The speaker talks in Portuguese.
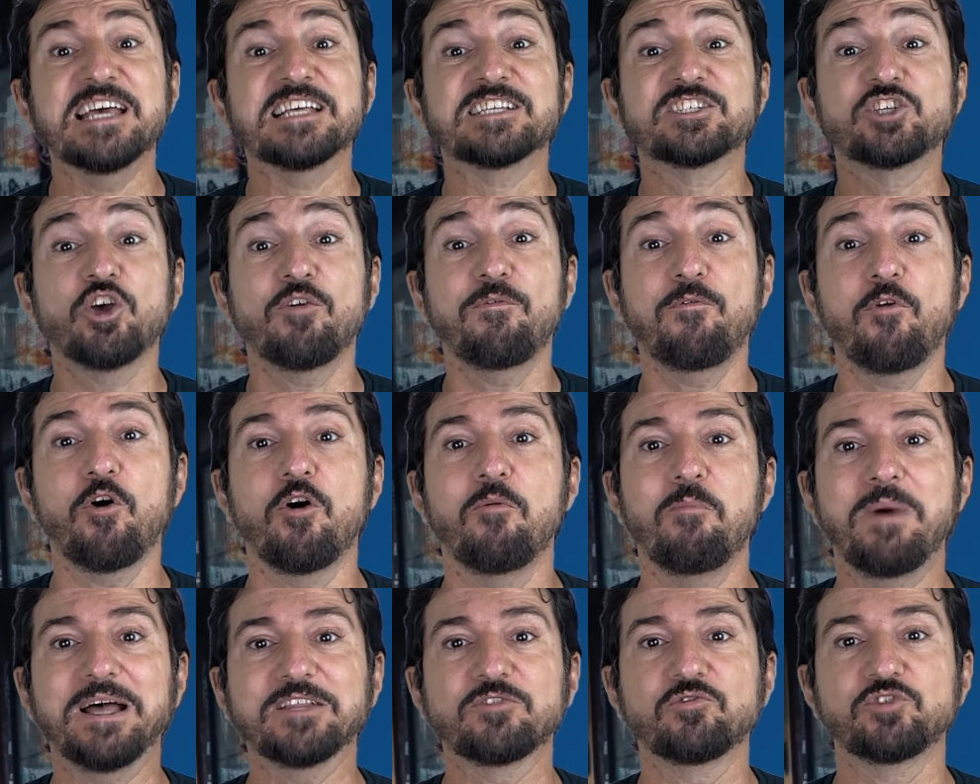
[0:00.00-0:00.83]
Seu
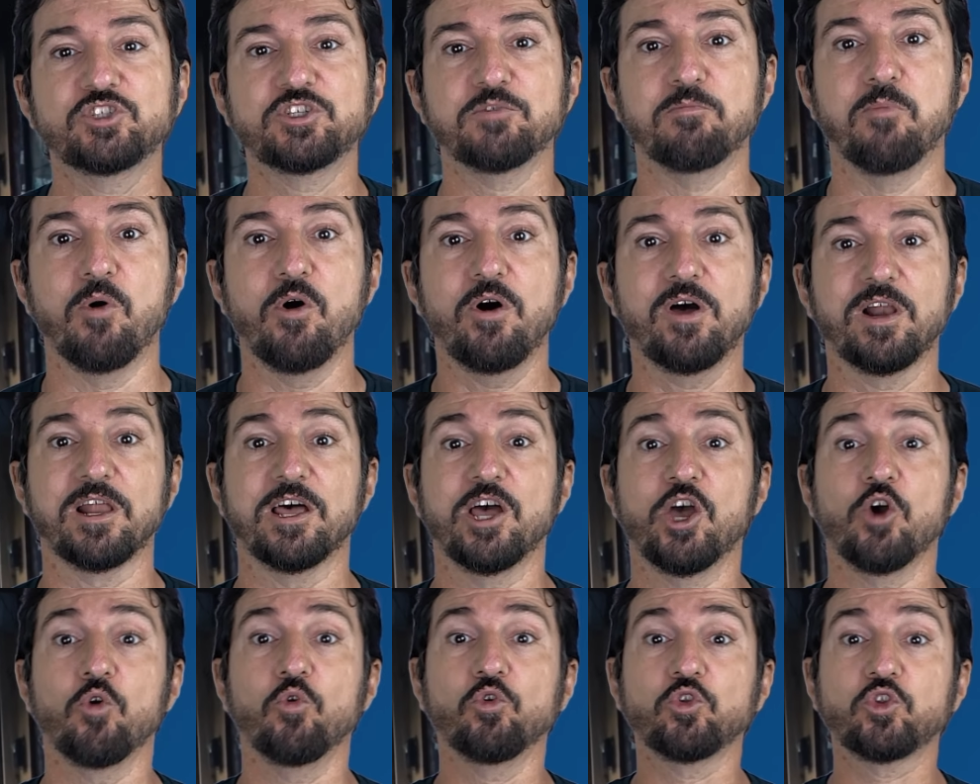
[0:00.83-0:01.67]
formato de bola
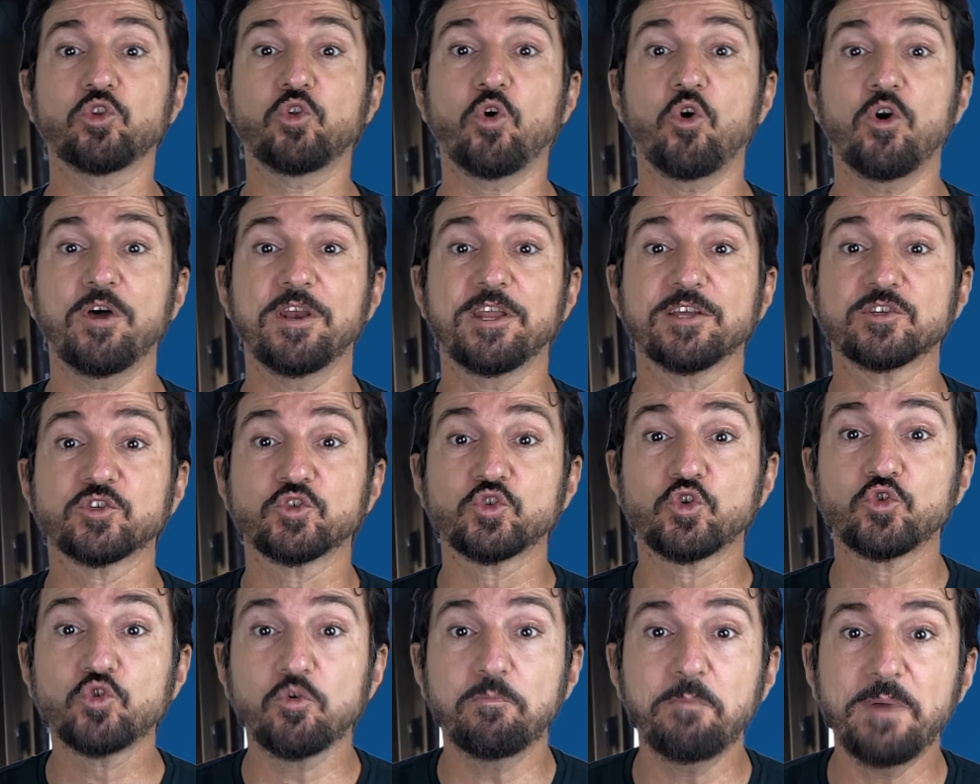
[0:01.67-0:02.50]
o torna
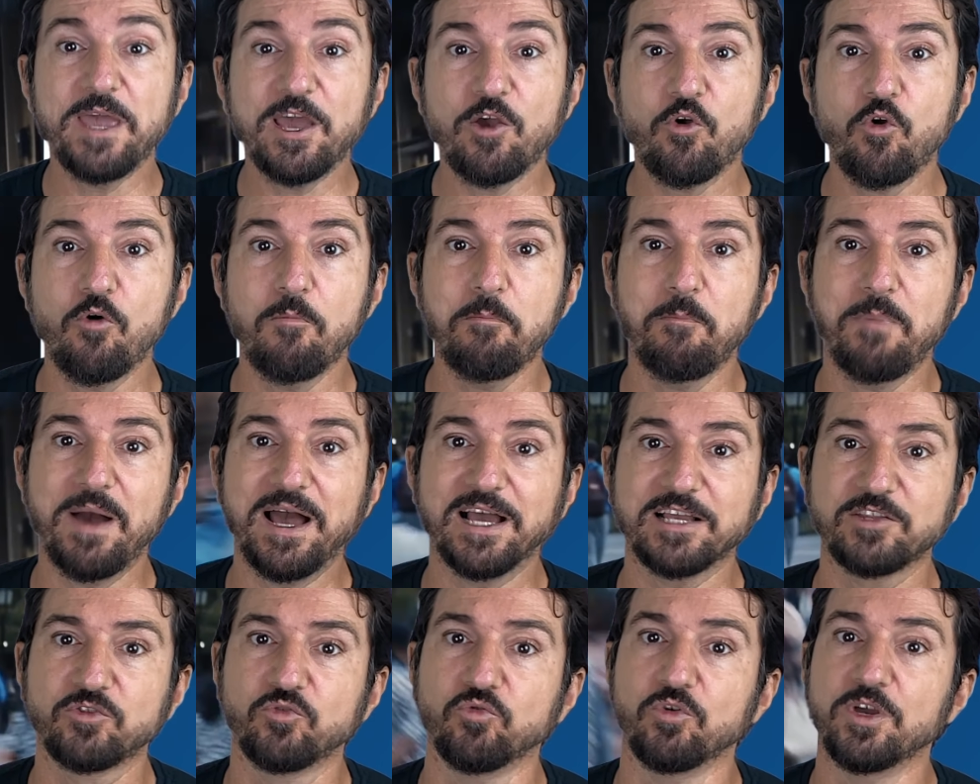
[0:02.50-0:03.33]
super
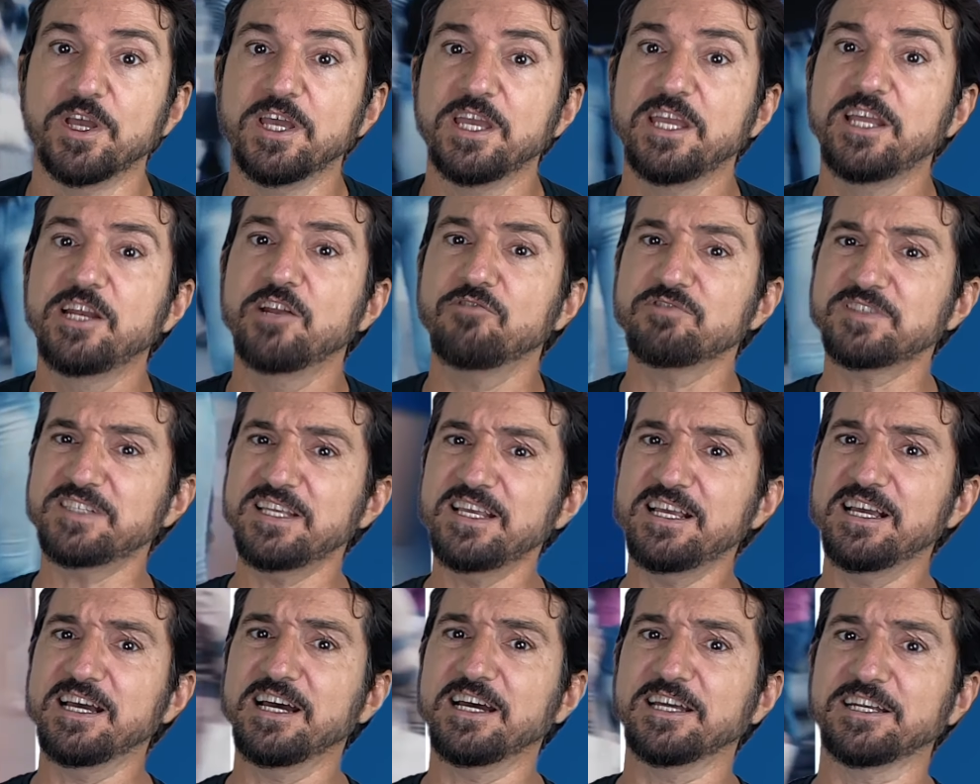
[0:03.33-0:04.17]
compacto e não se
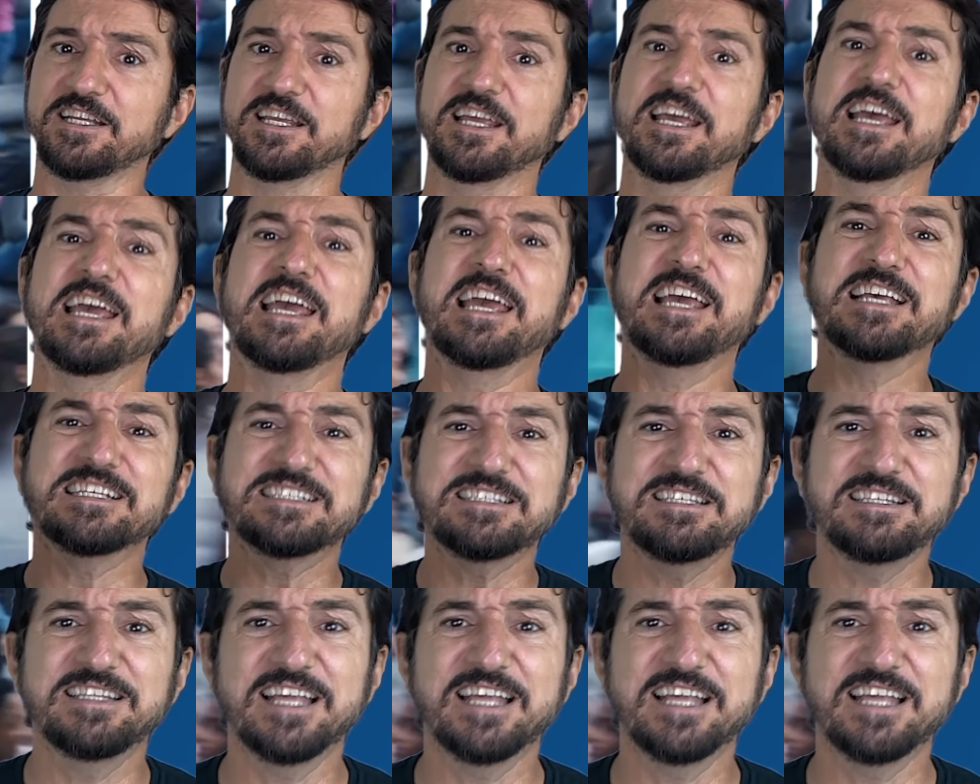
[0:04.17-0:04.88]
engane, esse